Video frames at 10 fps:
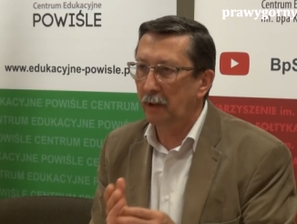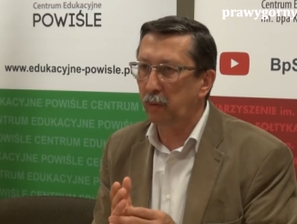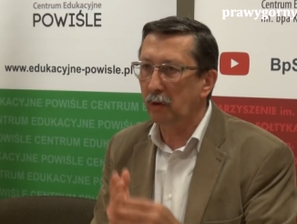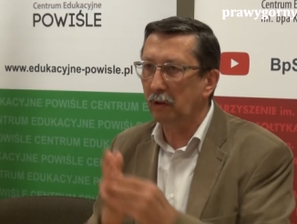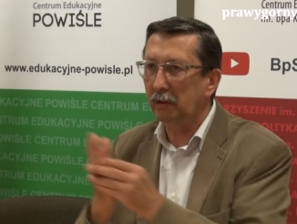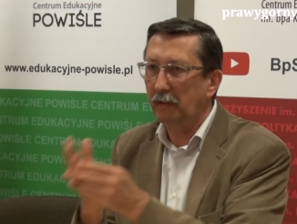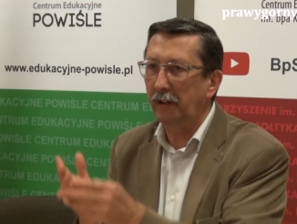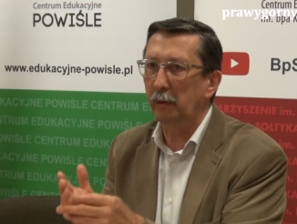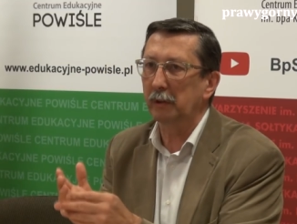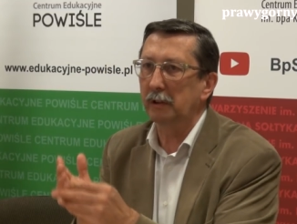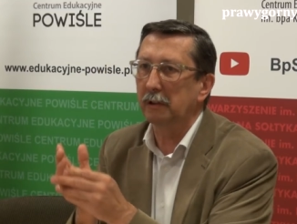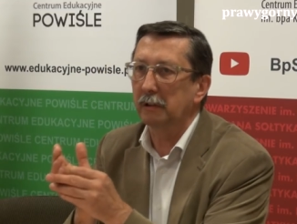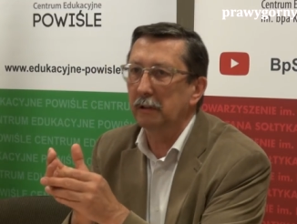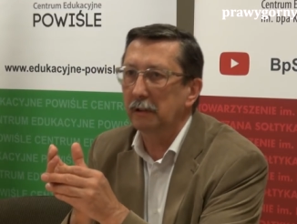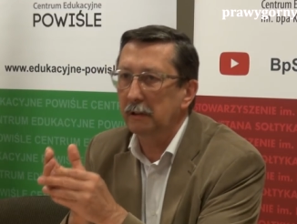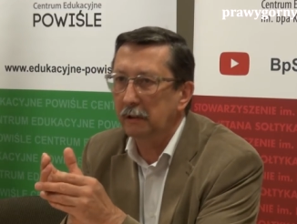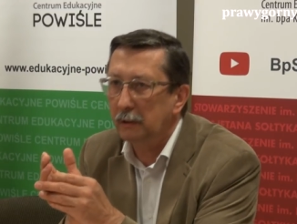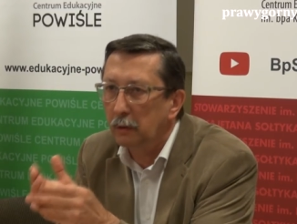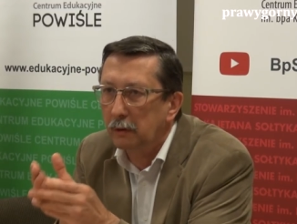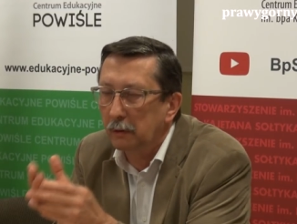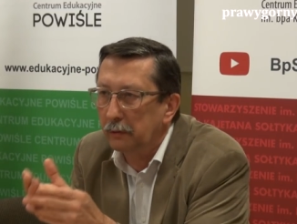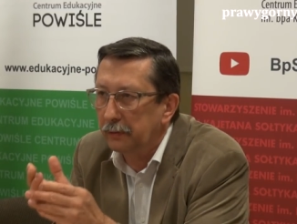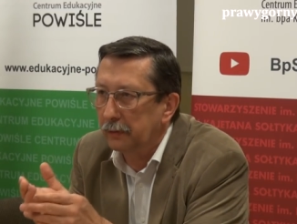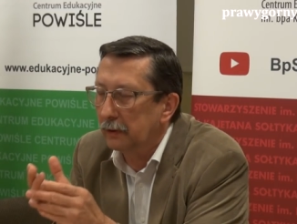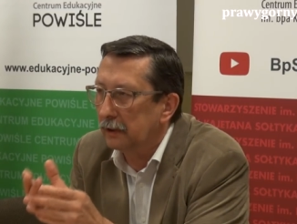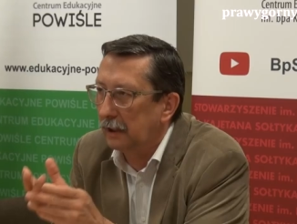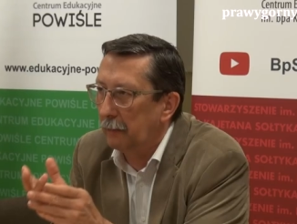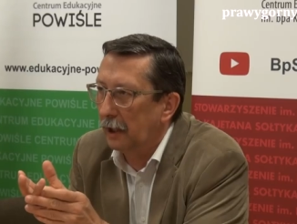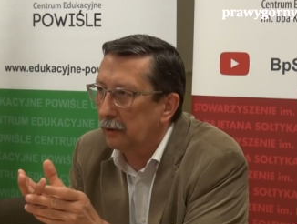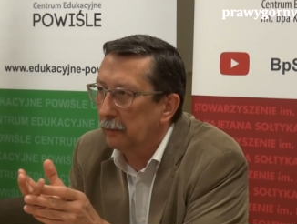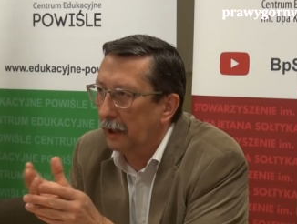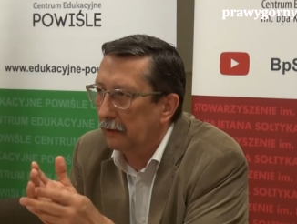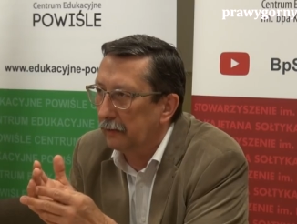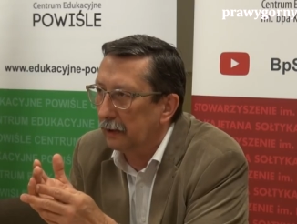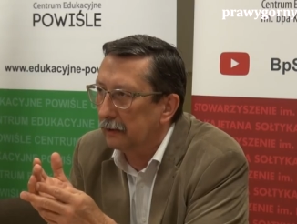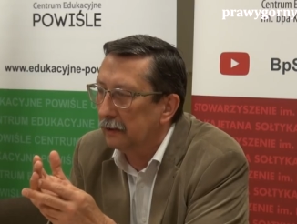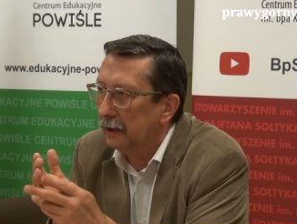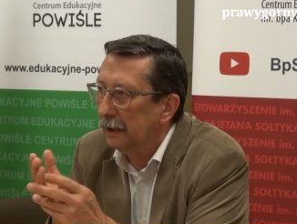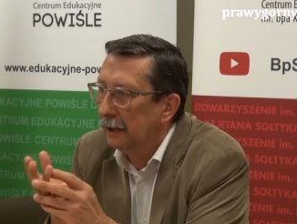długotrwałych y, skutków zamachu majowego.